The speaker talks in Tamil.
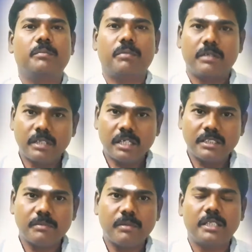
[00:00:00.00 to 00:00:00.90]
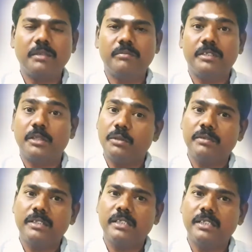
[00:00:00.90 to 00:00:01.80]
புரட்டாசி மாதம்
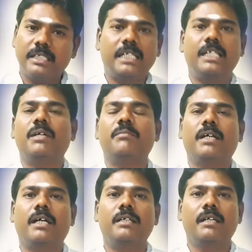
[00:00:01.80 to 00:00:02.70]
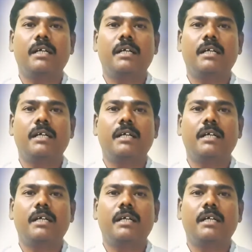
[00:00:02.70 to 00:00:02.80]
இருபத்தி ஏழாம் நாள்